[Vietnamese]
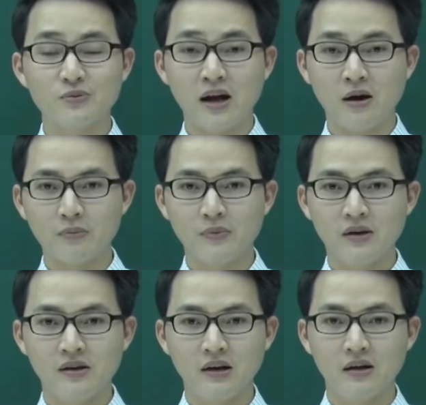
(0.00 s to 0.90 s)
chúng ta học,
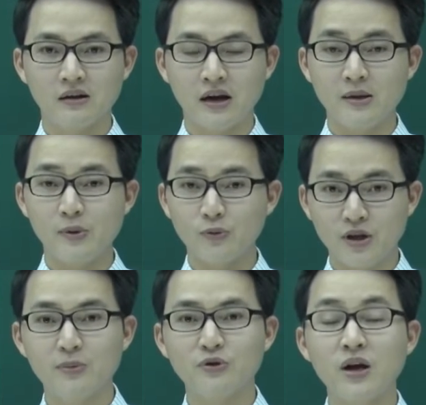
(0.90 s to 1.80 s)
khái niệm đầu
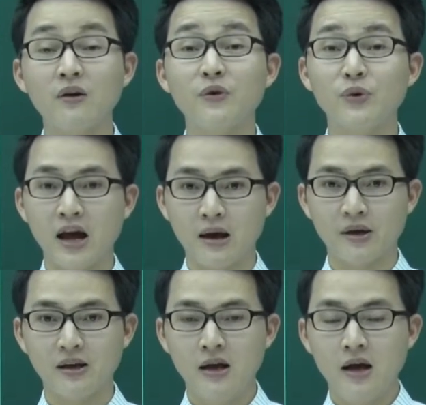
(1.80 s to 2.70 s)
tiên mà chúng ta học về nguyên hàm
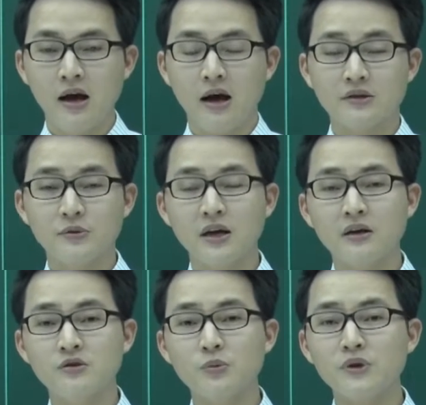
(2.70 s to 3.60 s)
ấy. Chúng
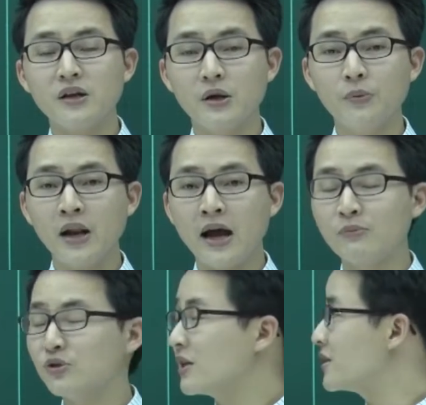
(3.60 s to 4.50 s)
ta dùng định nghĩa nguyên
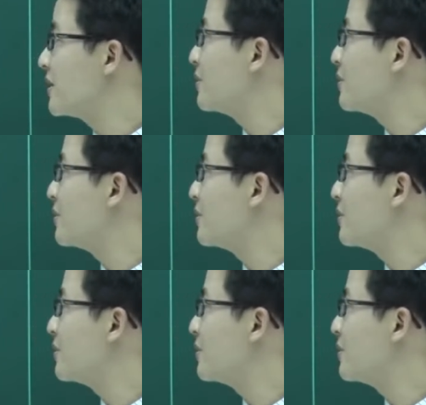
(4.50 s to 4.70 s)
hàm, chúng ta sẽ